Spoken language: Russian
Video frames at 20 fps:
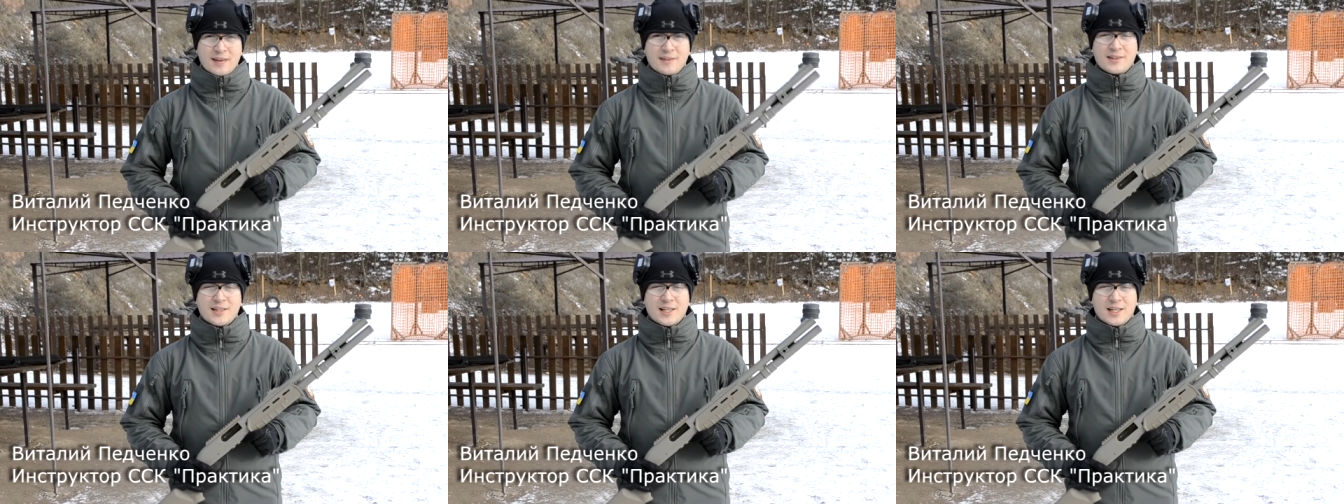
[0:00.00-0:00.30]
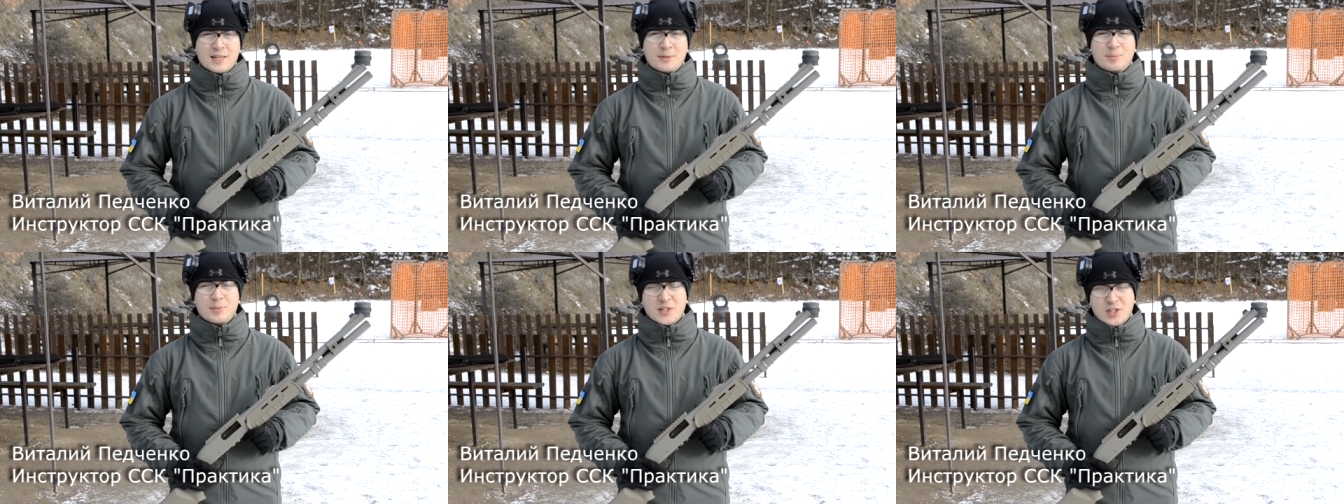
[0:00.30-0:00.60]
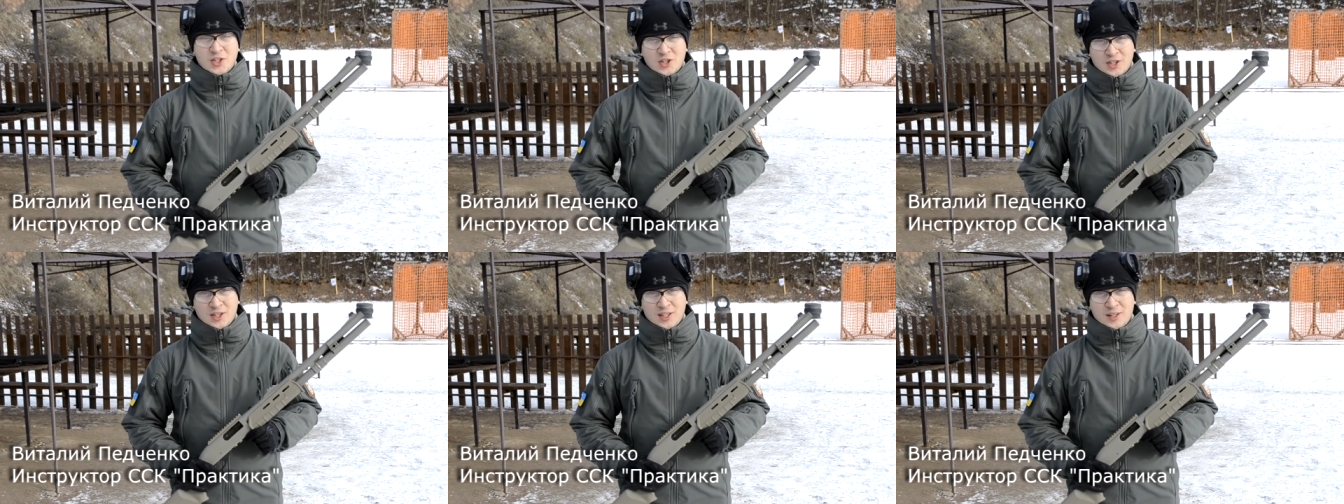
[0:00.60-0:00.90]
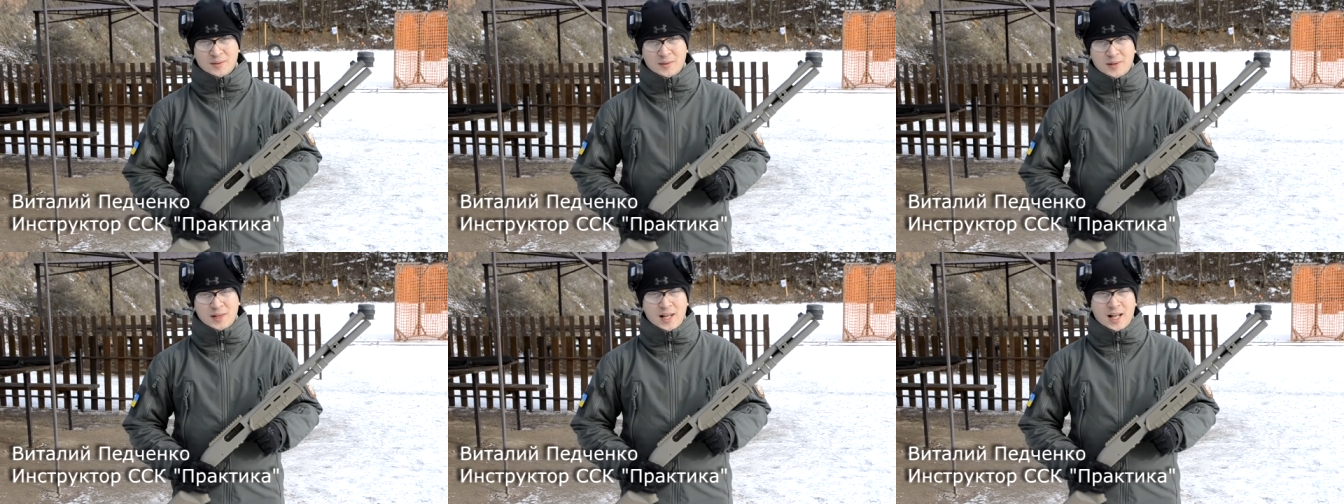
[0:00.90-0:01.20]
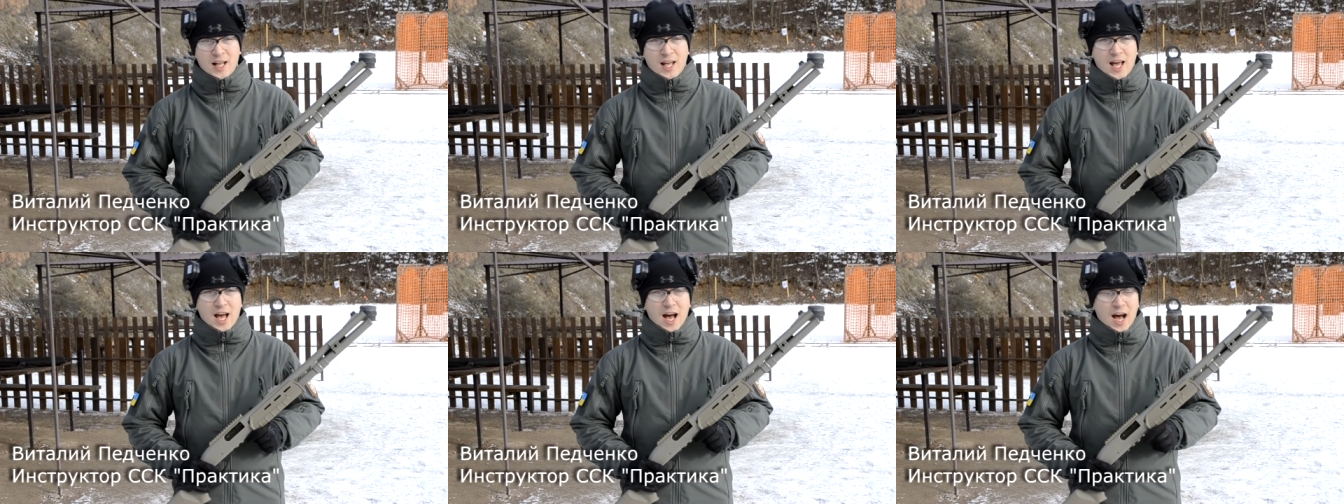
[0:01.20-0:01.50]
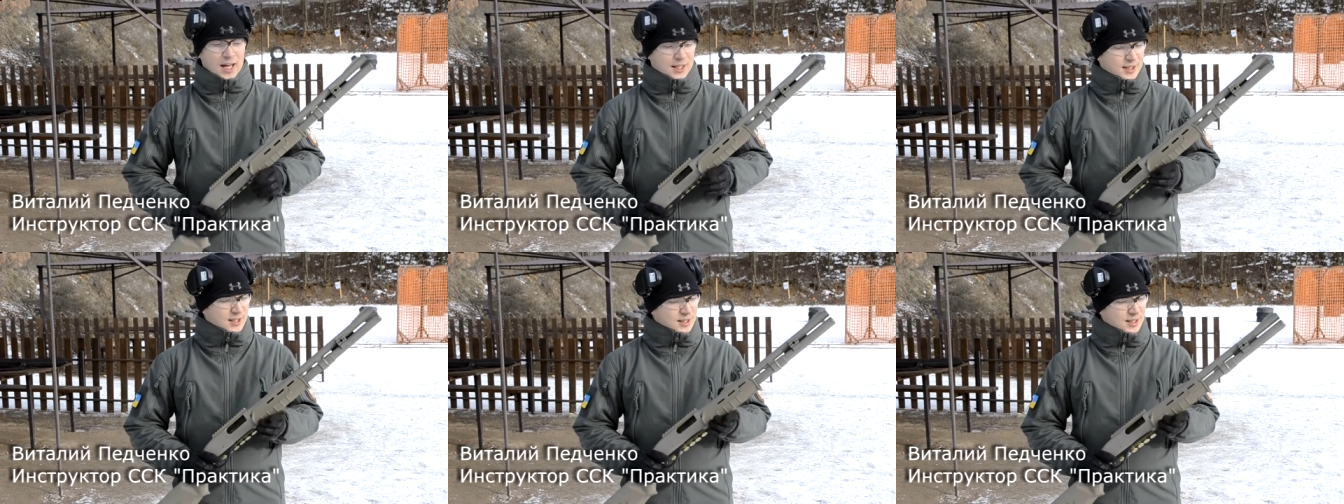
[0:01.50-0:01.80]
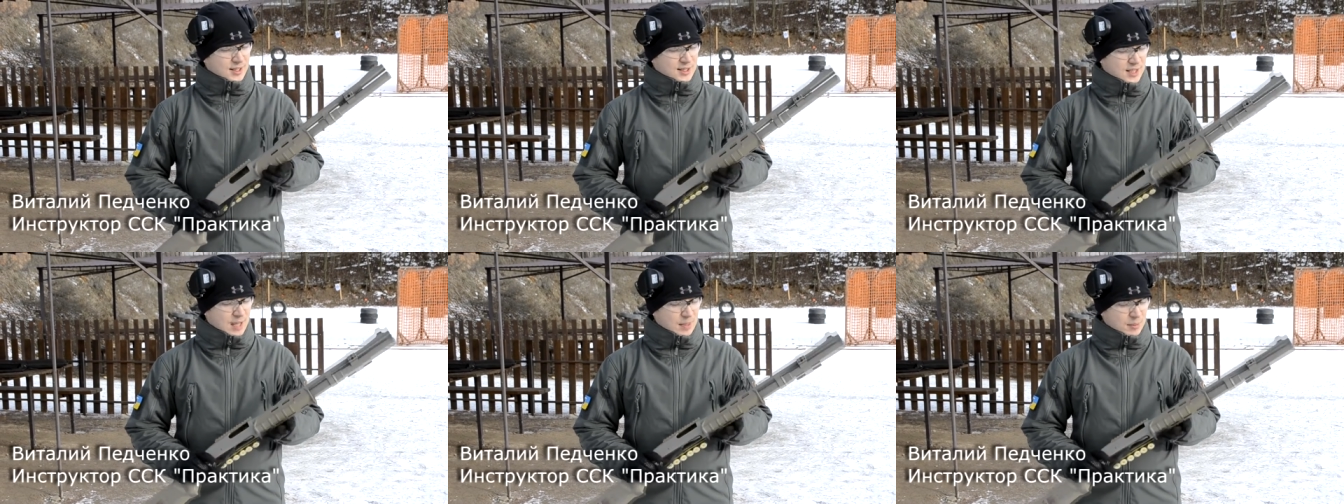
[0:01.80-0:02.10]
Виталий Печенко. Один
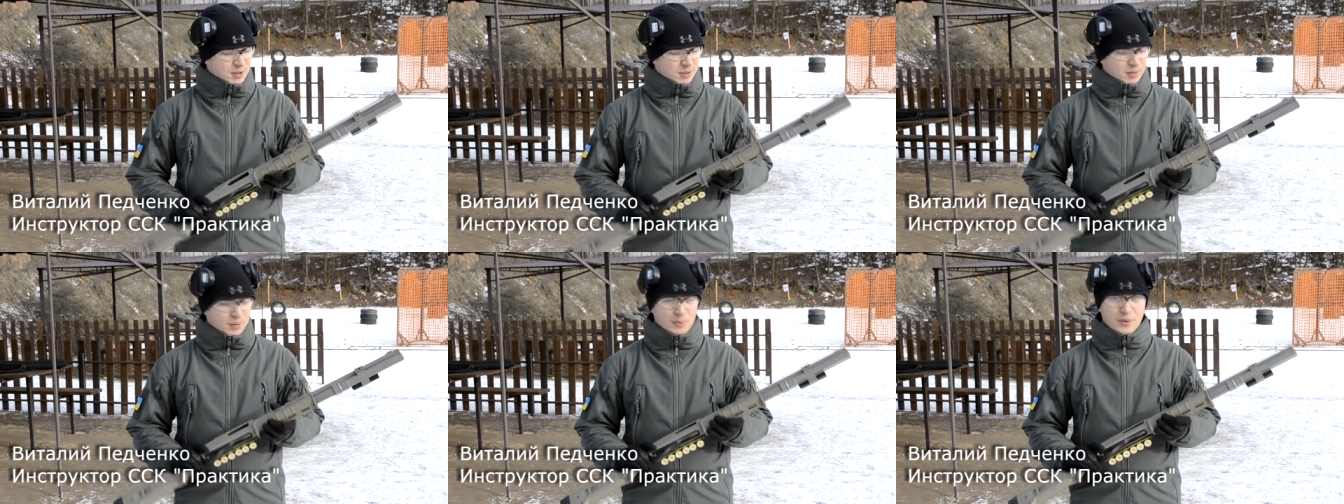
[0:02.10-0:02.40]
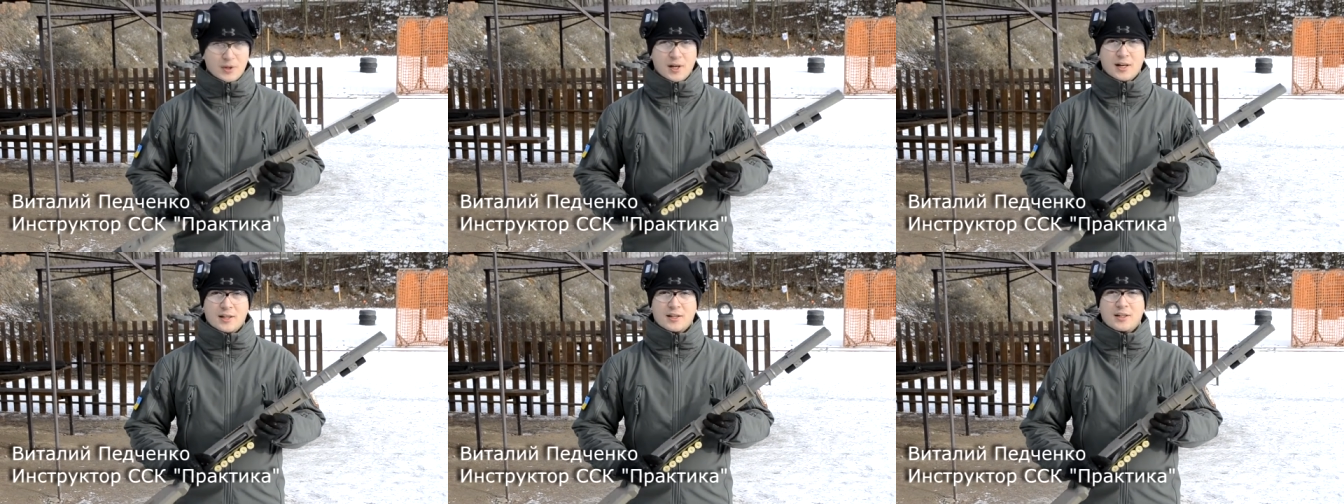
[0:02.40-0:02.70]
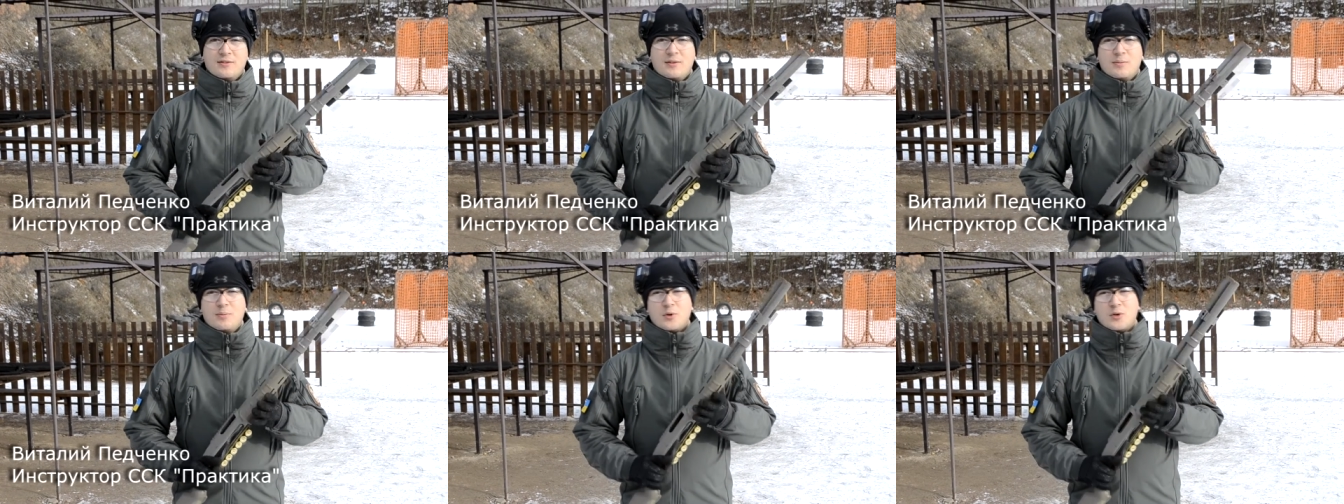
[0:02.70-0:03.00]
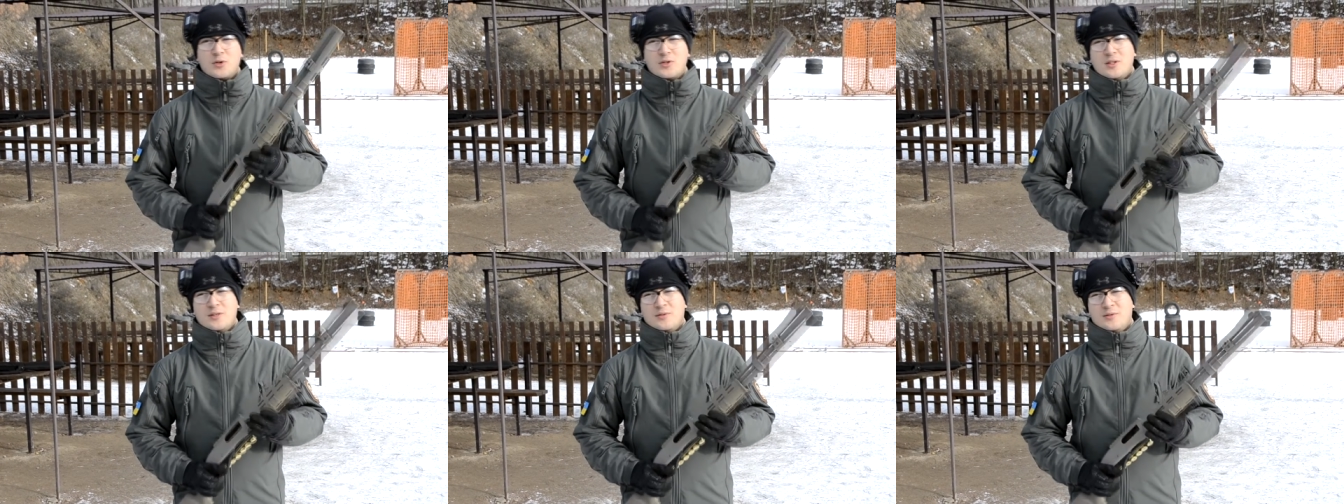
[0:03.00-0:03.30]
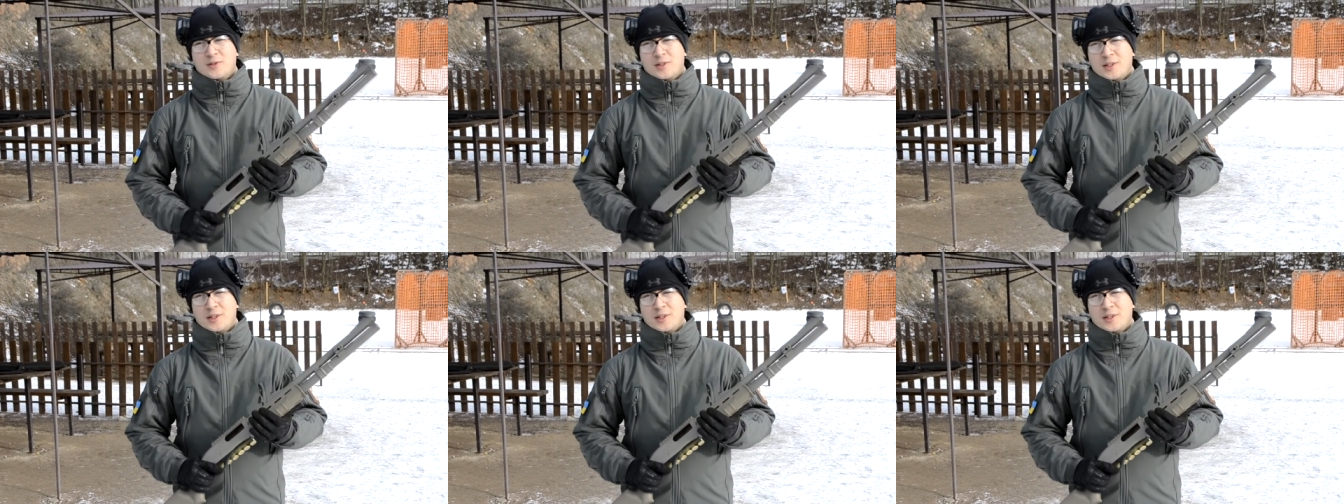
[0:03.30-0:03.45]
из самых популярных вопросов,